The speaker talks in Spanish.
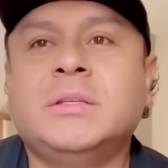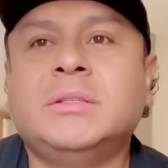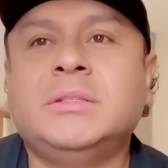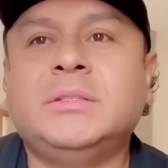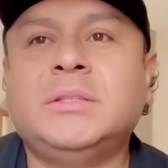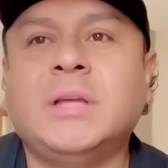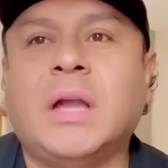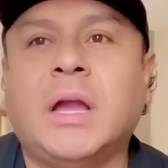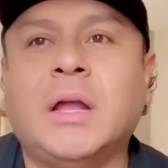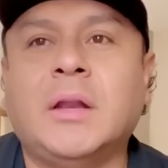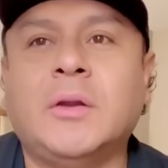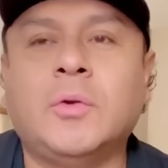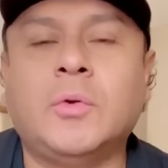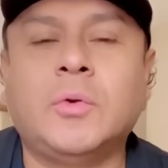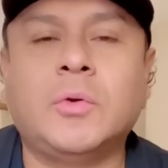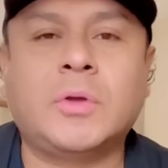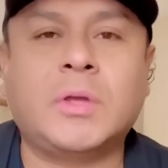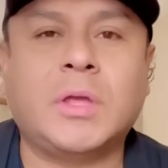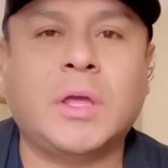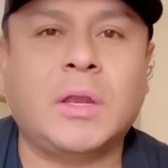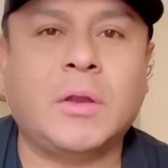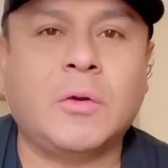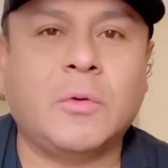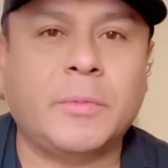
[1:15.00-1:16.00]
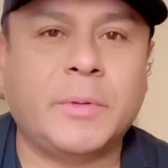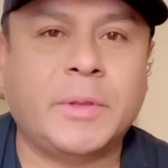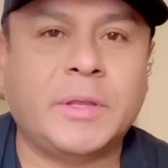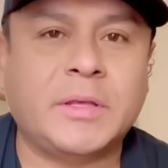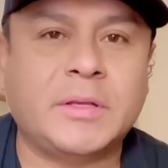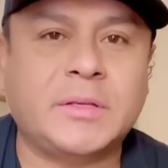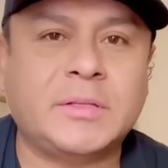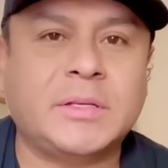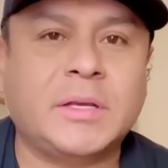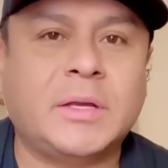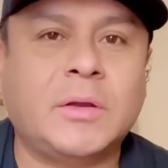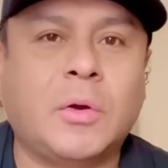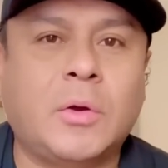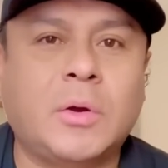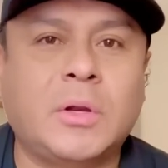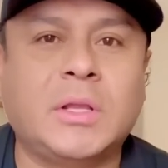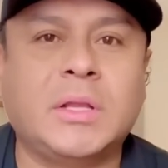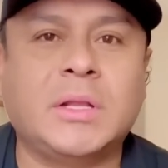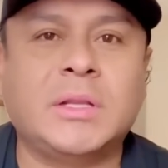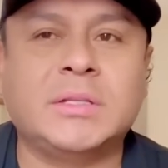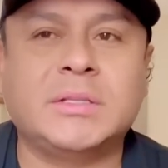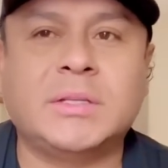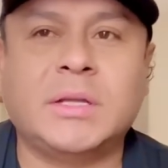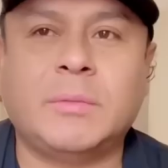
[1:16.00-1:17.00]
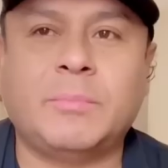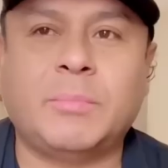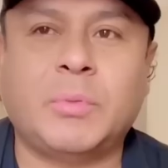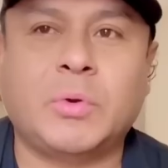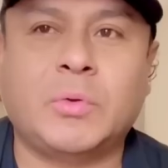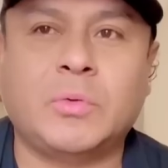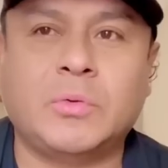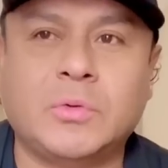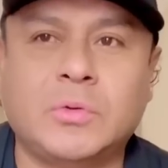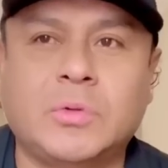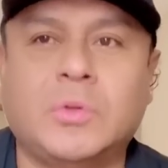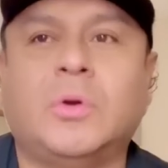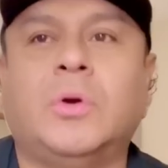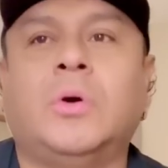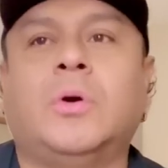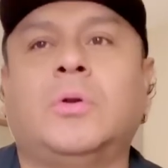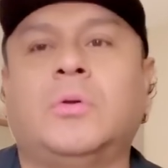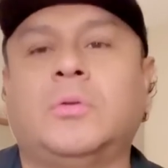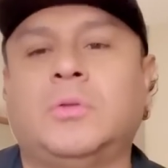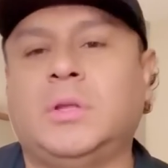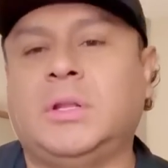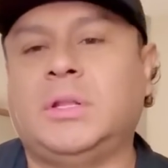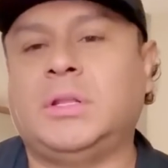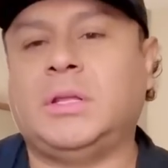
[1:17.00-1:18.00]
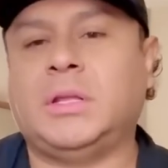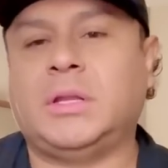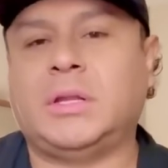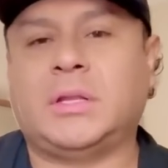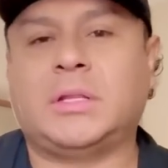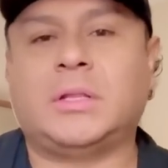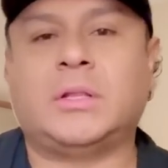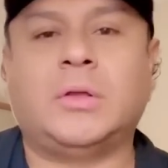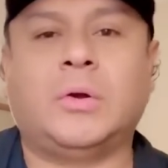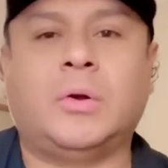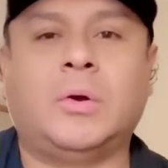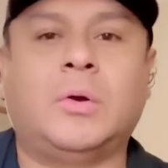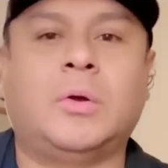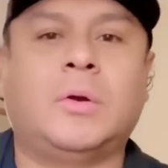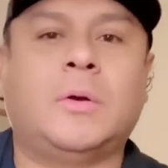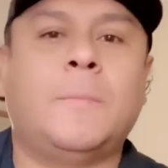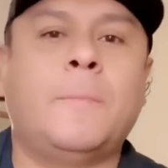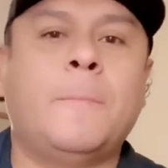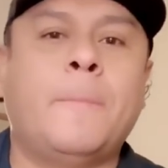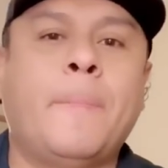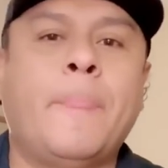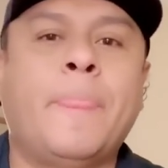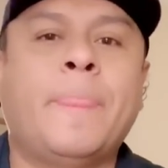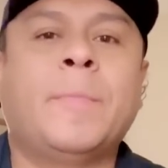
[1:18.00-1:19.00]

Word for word: ya no quiere obedecer órdenes del productor o del director.